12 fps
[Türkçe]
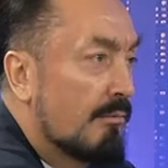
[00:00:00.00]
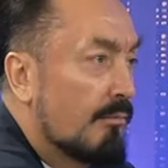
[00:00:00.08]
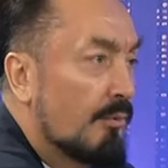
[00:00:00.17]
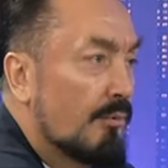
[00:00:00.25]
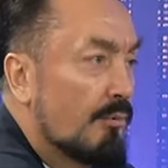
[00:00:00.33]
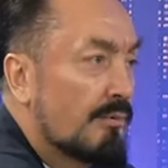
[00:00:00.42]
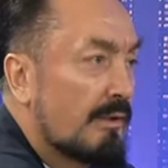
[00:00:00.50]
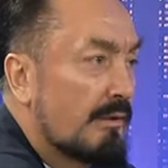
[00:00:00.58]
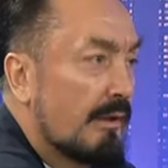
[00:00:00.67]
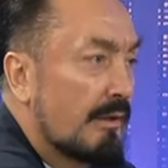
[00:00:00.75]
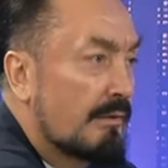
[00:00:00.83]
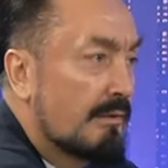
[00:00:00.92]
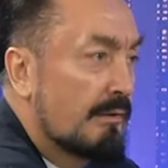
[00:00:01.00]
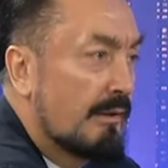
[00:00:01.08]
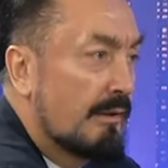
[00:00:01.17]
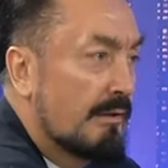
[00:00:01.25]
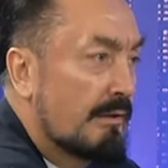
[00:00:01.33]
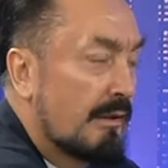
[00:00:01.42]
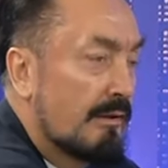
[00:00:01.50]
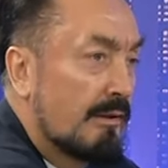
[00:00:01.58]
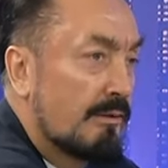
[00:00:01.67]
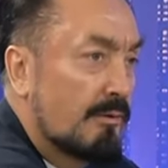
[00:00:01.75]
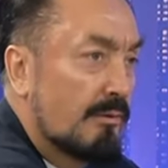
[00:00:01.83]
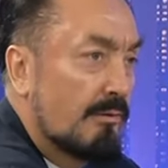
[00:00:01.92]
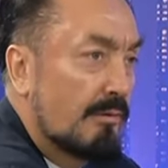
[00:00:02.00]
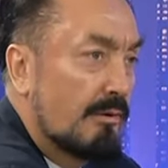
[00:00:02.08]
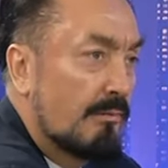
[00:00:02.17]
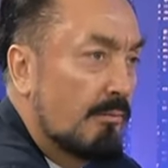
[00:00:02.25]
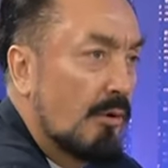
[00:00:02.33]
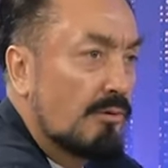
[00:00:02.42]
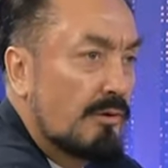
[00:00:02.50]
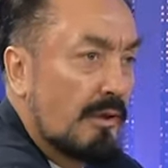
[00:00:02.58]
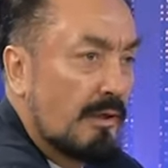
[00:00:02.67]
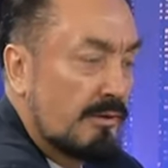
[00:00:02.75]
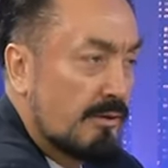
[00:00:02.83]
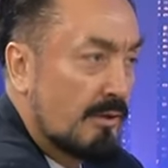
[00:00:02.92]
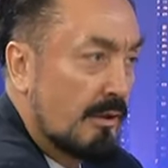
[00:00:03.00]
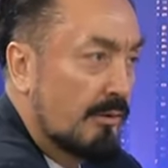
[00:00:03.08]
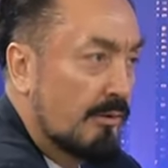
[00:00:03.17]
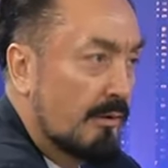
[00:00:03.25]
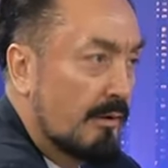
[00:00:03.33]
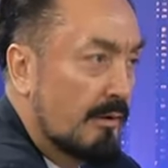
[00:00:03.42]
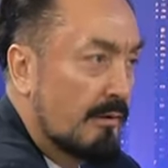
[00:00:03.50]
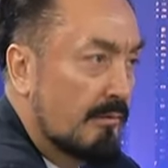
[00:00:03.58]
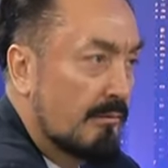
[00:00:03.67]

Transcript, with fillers: bu uzadı aslında insanlar boş yere acı çekiyorlar.